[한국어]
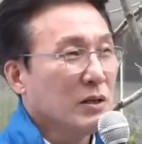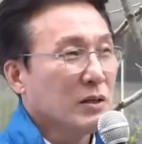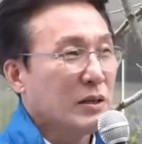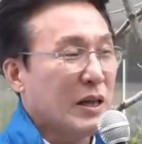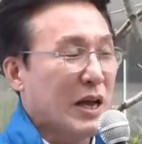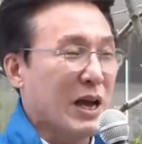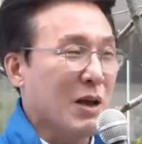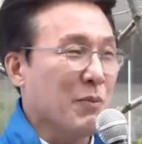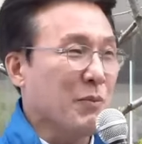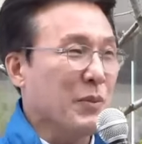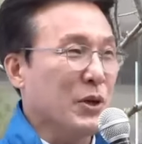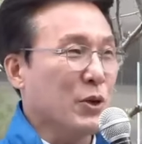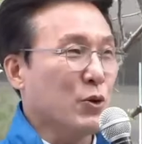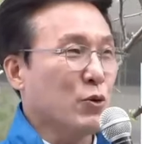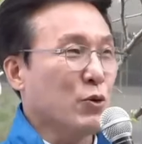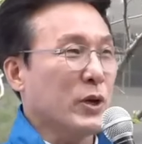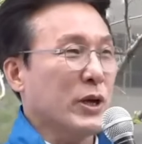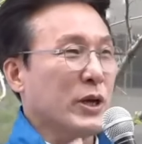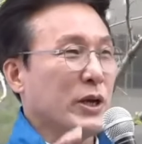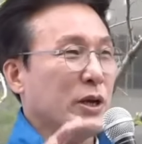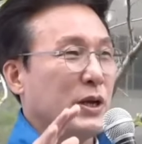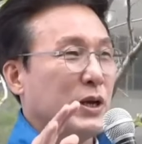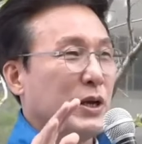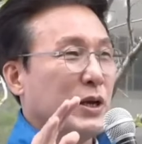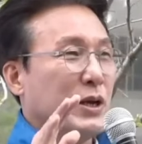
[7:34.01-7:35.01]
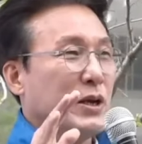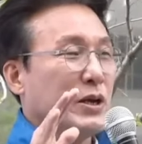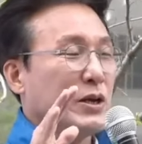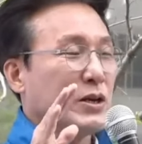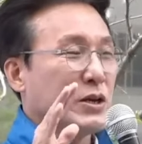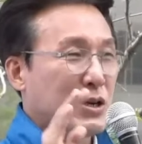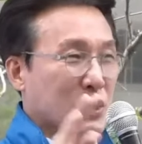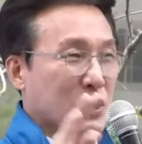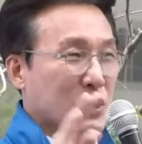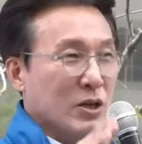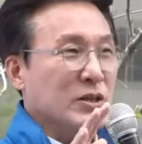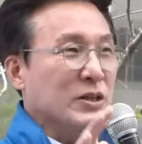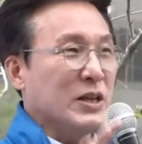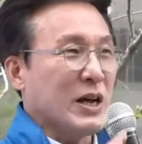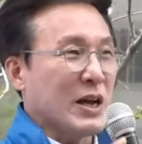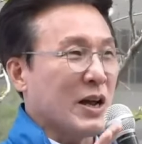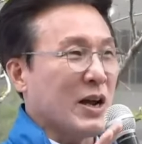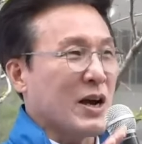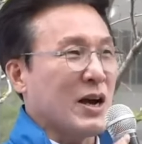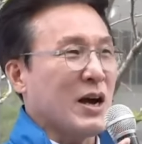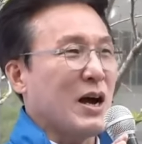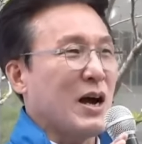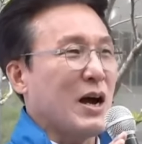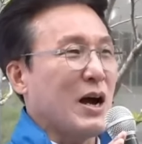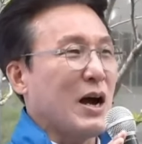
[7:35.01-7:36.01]
대한민국이 그런
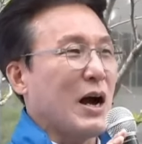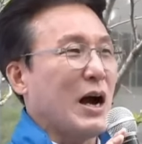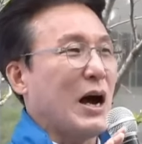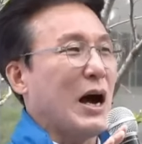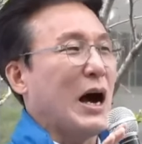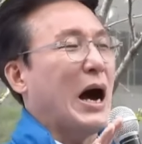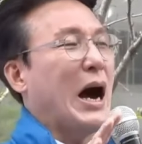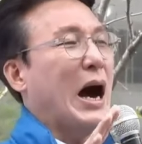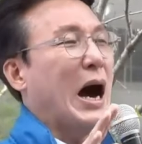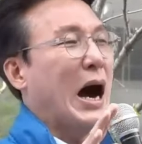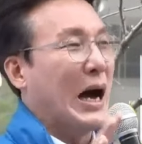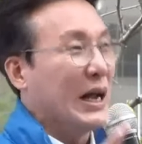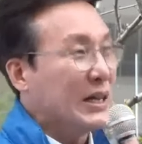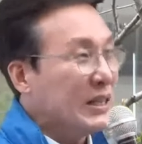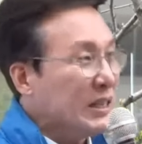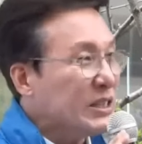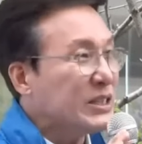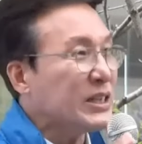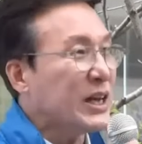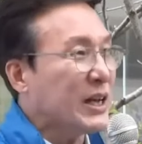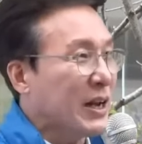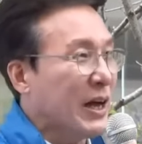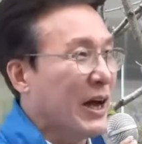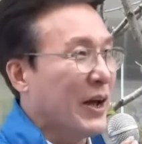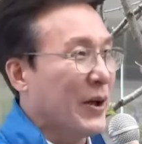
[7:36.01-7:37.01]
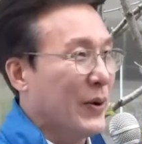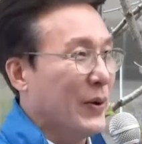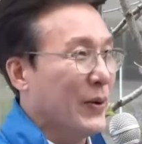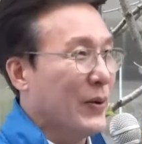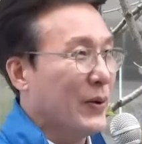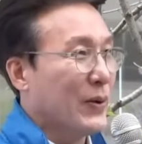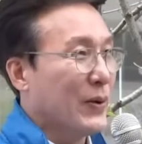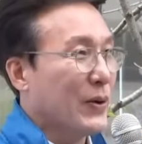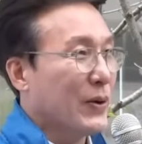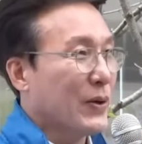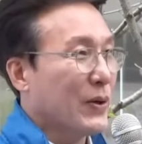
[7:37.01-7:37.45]
나라가 아니잖아요.